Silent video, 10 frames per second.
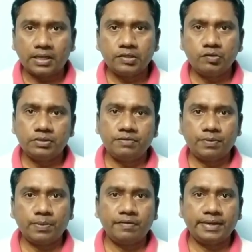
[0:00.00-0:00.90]
அதுவும் வந்து
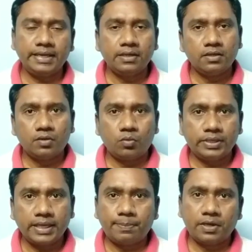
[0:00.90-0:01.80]
ஃபிப்ரவரி ஒரு
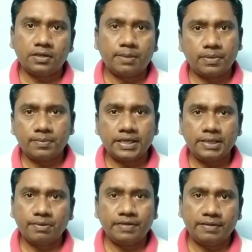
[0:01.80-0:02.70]
ஏப்ரலுக்கு அப்புறம்
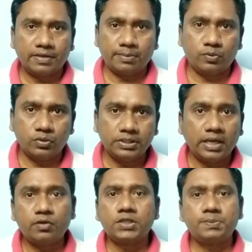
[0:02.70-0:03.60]
கண்டிப்பாக வெளியே வரப்போகுது
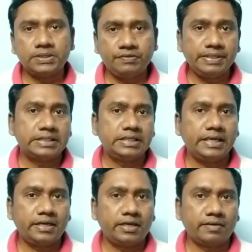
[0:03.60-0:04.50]
அதனோட ஸ்பெசிஃபிகேஷன்
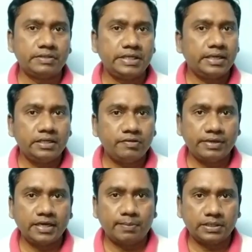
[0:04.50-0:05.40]
என்னன்ற விஷயங்கள் இது
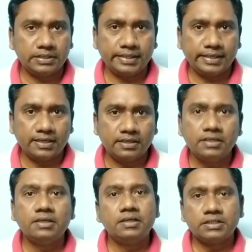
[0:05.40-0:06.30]
வரைக்கும் நமக்கு தெரியல
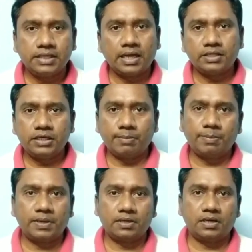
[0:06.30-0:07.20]
சரி அது நம்ம
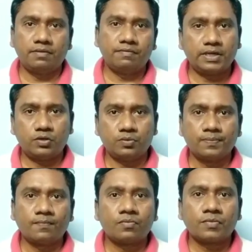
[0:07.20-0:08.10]
பார்க்கலாம் வரட்டும்
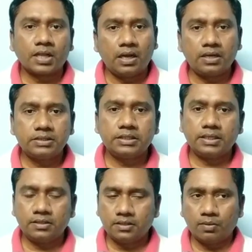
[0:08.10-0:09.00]

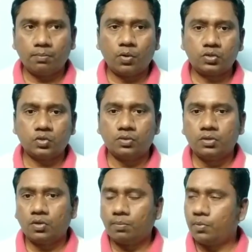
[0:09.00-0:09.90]
அடுத்ததாக மோட்டோ
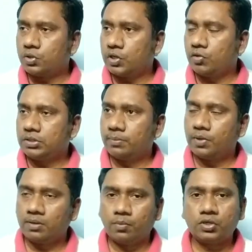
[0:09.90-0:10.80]
மோட்டோவில் வந்து
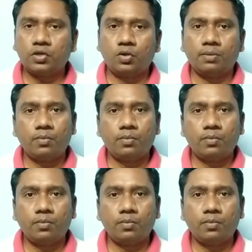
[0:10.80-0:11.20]
மோ மோட்டோரோலா